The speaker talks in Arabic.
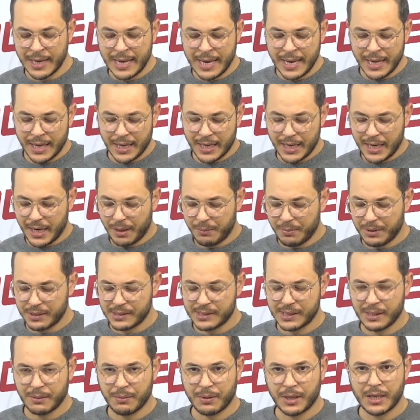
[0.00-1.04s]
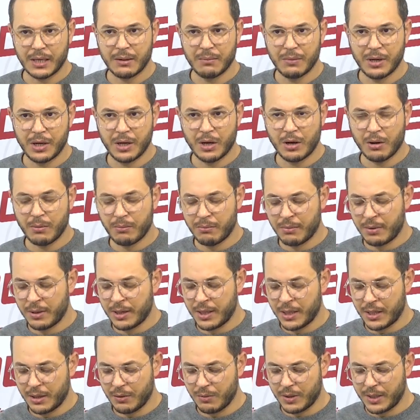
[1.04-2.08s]
اللاعبين السابقين منهم
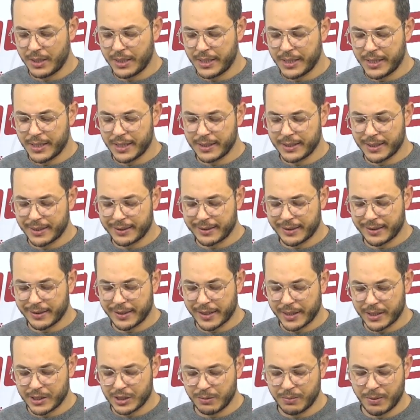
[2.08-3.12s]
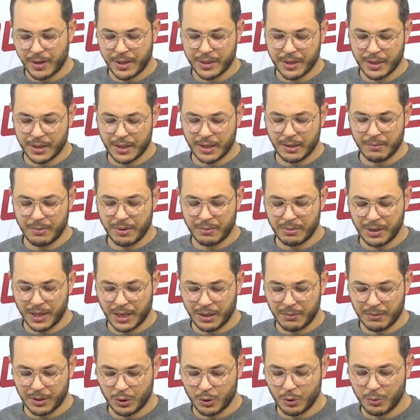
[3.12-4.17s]
إيوالا إدارة الترجي بعثت المبلغ
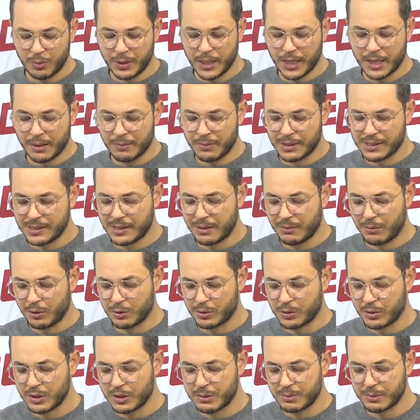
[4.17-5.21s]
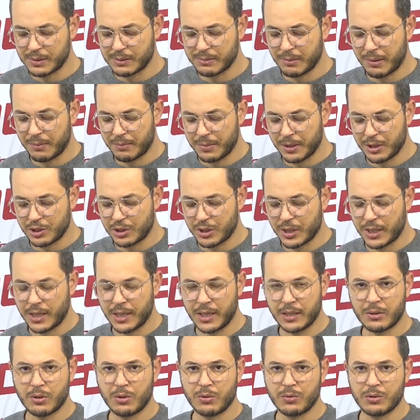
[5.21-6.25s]
المطلوب لكن مازال ما وصلش بسبب
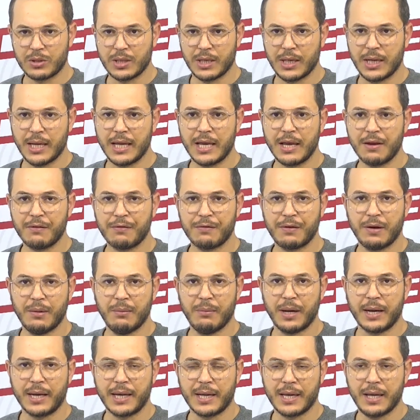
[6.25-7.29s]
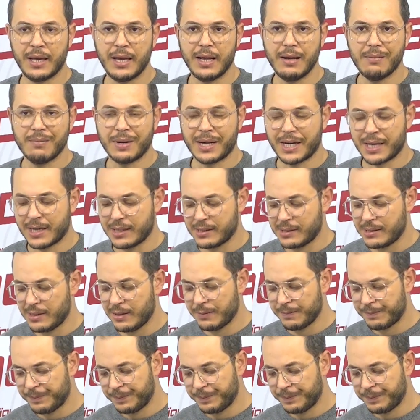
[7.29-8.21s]
إجراءات روتينية في البنك المركزي